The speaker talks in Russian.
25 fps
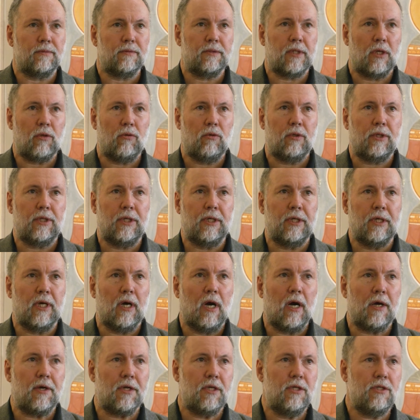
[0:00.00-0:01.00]
таких
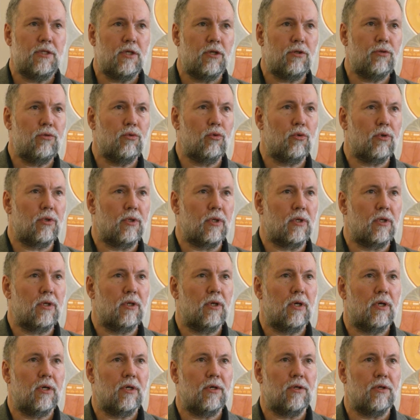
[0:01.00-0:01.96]
архитектурных